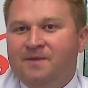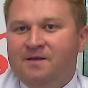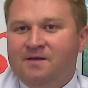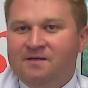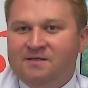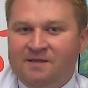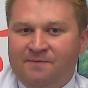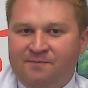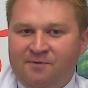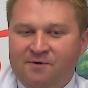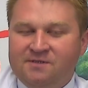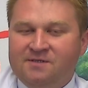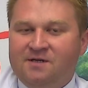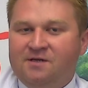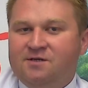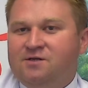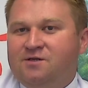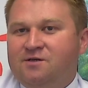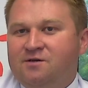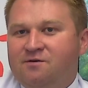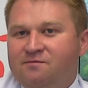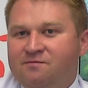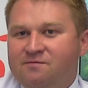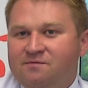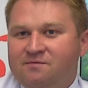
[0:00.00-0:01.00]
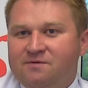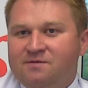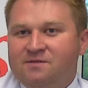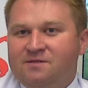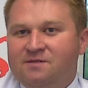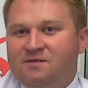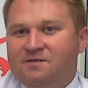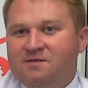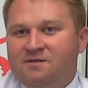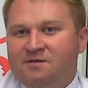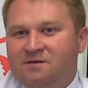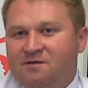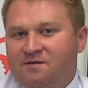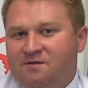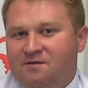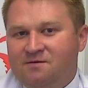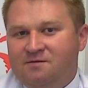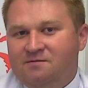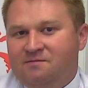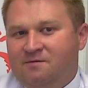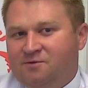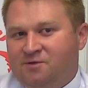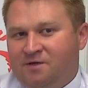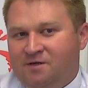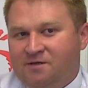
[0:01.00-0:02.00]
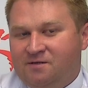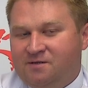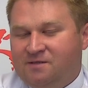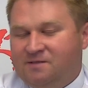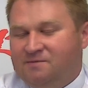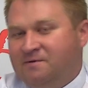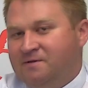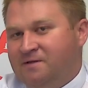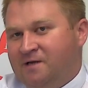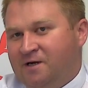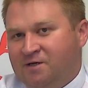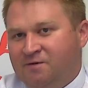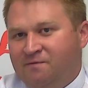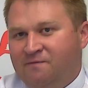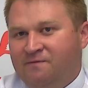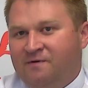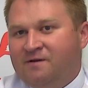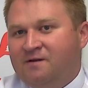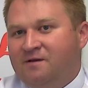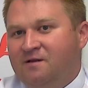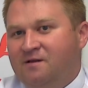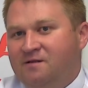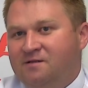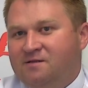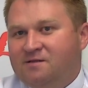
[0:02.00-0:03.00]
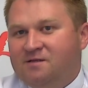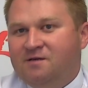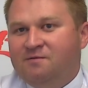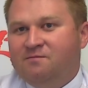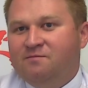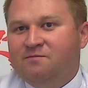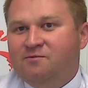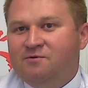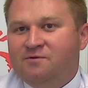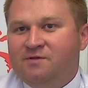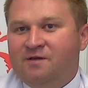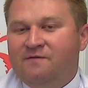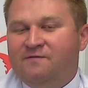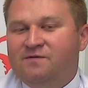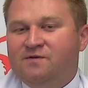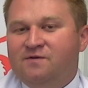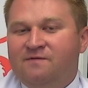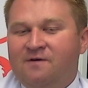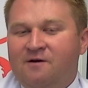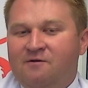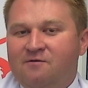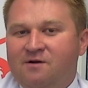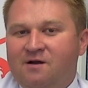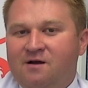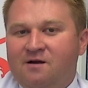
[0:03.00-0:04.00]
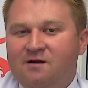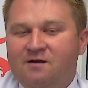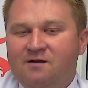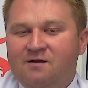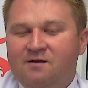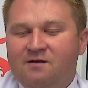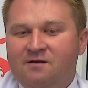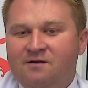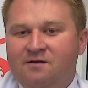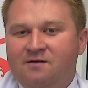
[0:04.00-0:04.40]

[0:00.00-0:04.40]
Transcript: zapoznać się z na przykład cmentarzem ewangelickim tutaj w Suwałkach,